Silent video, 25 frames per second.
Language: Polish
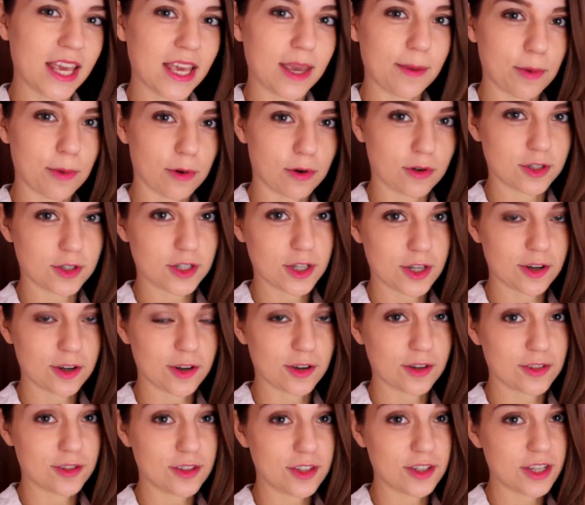i połączę
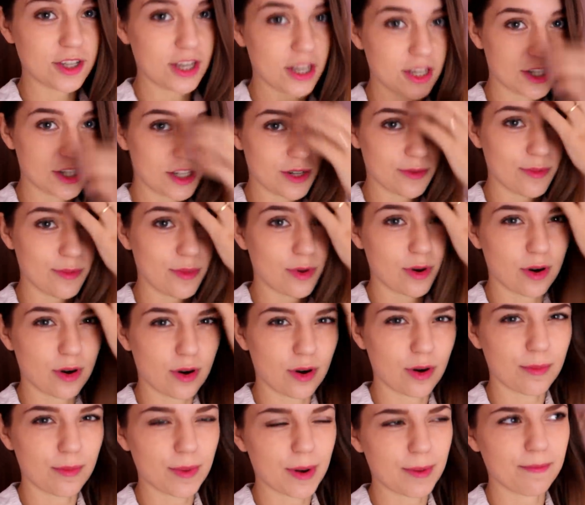go z dzisiejszym,
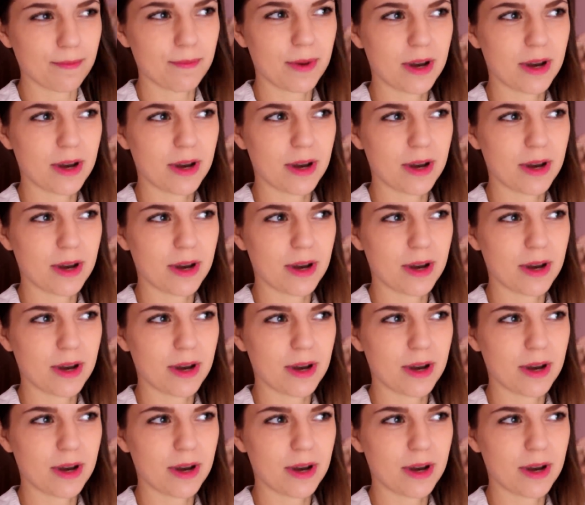bo mam